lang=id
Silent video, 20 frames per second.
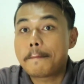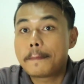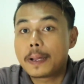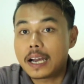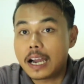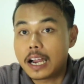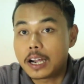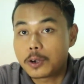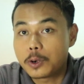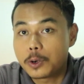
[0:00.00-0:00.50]

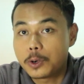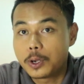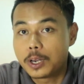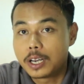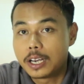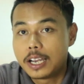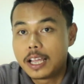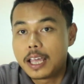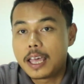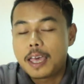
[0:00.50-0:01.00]

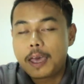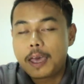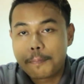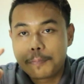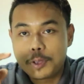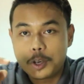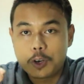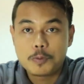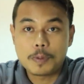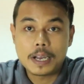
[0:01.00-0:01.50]
beralkohol
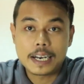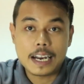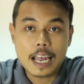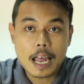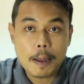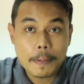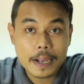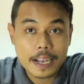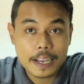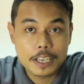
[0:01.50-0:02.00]
Minuman
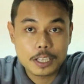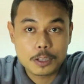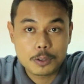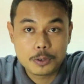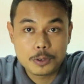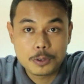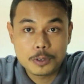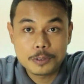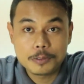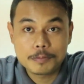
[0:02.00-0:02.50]
apakah
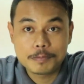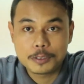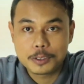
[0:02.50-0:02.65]
itu?